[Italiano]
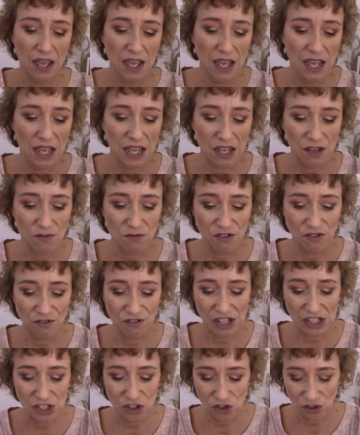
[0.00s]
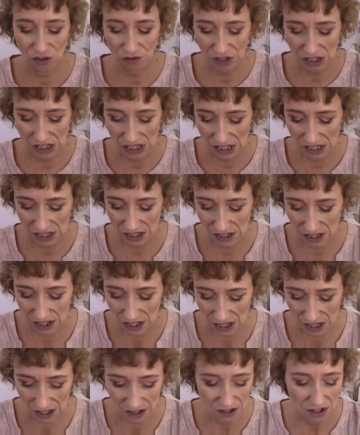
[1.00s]
e vi faccio vedere
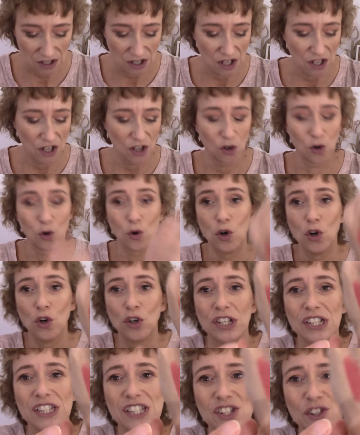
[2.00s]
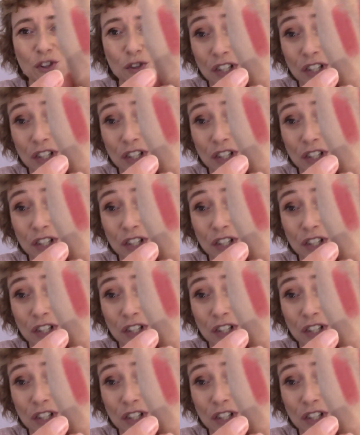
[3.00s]
la colorazione